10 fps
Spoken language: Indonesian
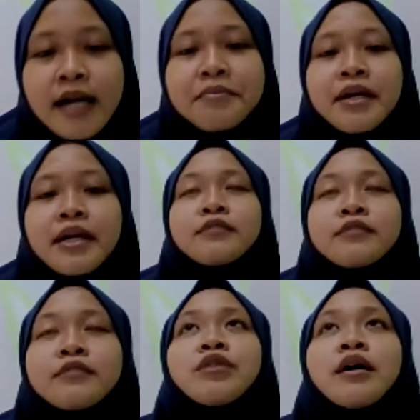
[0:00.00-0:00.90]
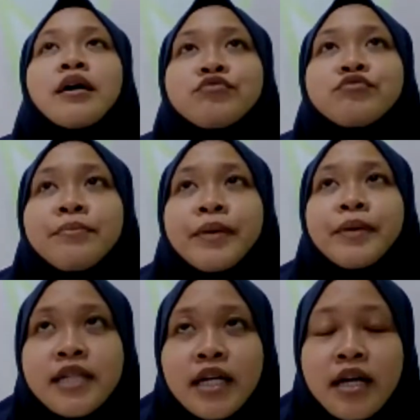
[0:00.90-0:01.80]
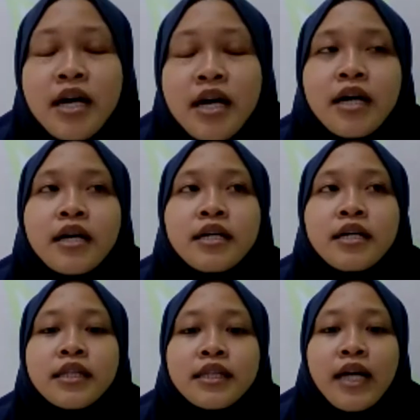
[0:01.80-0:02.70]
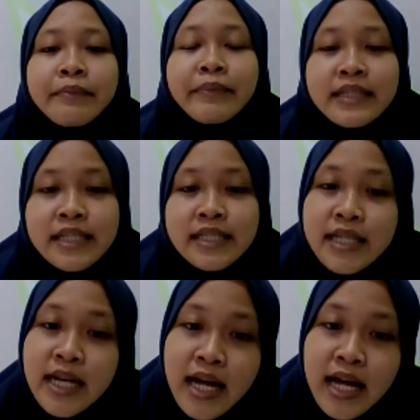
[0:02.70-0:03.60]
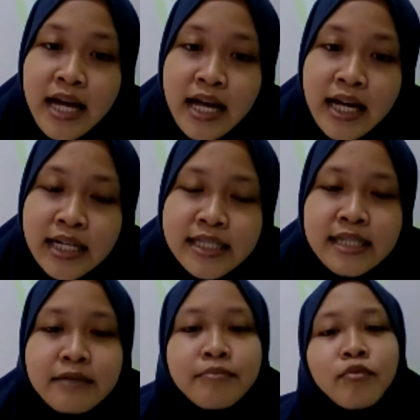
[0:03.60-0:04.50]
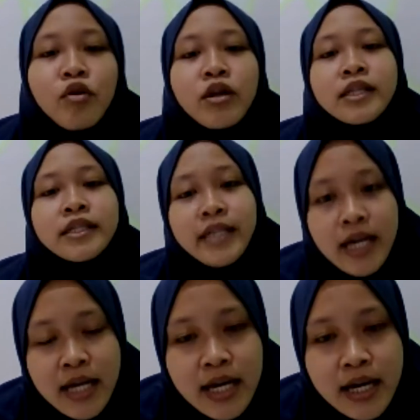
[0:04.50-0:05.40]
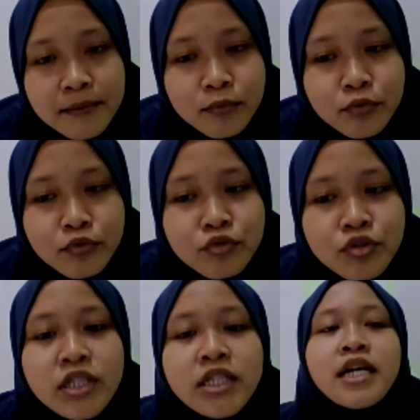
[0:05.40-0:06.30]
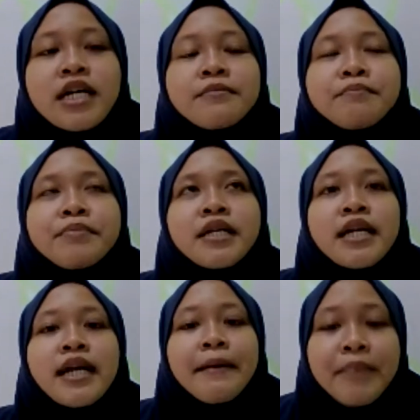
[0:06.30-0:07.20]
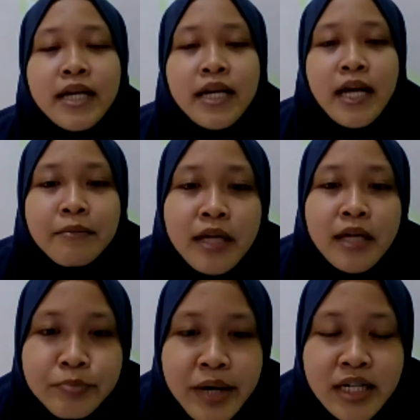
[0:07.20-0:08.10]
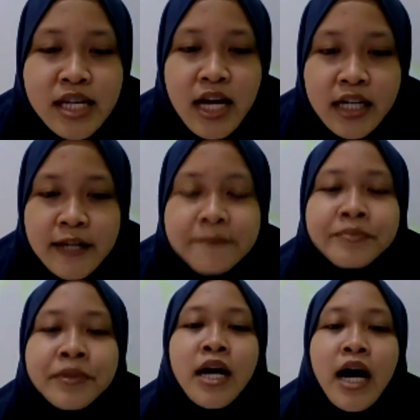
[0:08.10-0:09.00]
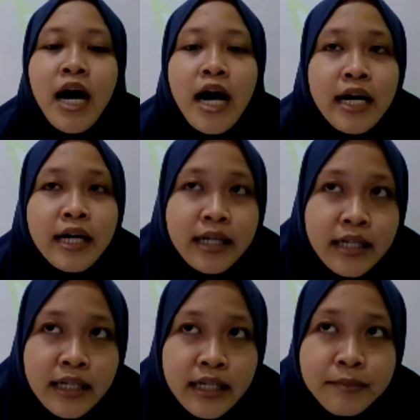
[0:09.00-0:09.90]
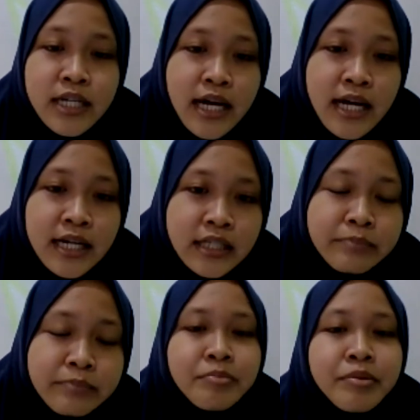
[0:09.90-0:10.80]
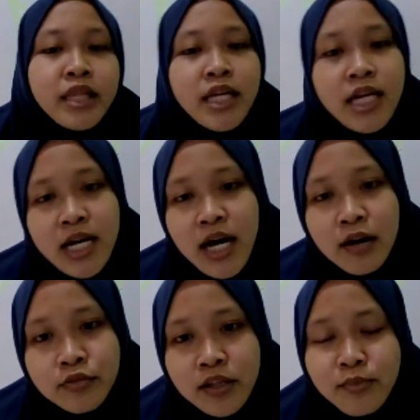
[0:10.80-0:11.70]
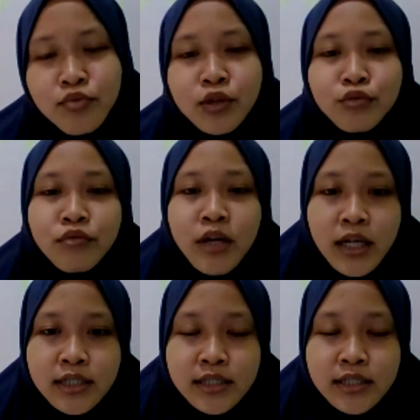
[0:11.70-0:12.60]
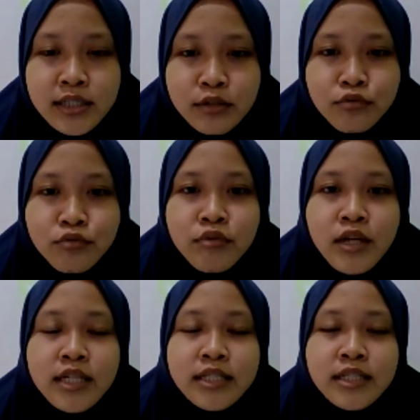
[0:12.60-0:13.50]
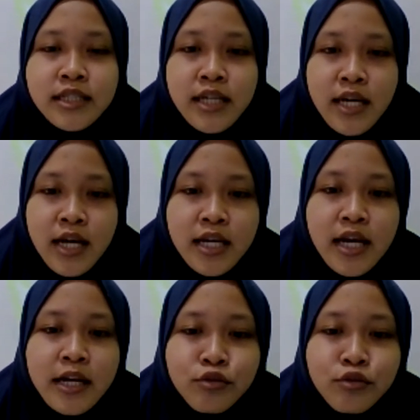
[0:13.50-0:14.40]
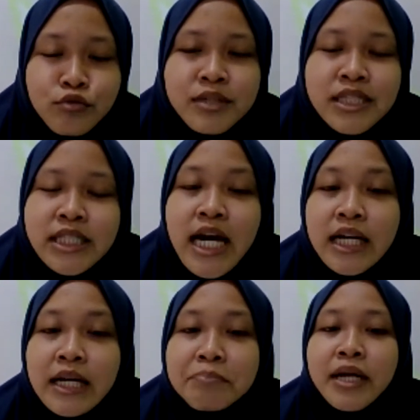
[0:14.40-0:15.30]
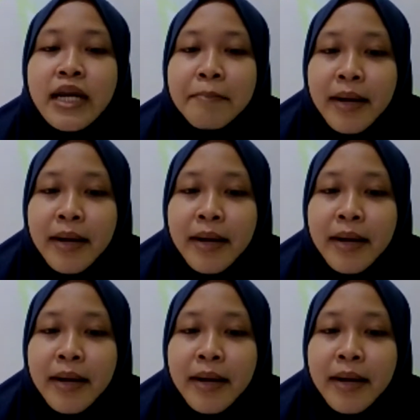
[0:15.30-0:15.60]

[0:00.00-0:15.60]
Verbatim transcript: kemarin kita juga sudah belajar uh, tentang Pancasila, simbolnya, kemudian penerapan dalam kehidupan sehari-hari hari. Kemudian di pp 3 Ustazah buat tugas. Tugasnya yaitu mencari pendapat